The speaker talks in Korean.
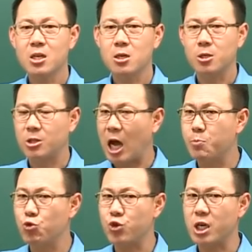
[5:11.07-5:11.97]
어,
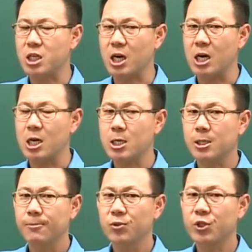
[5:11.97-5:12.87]
다음 주에 제가
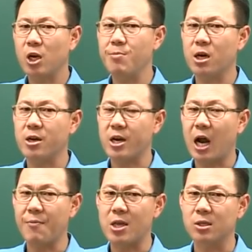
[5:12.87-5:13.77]
설명회를
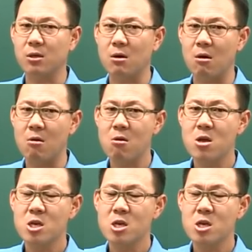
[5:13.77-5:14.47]
하면서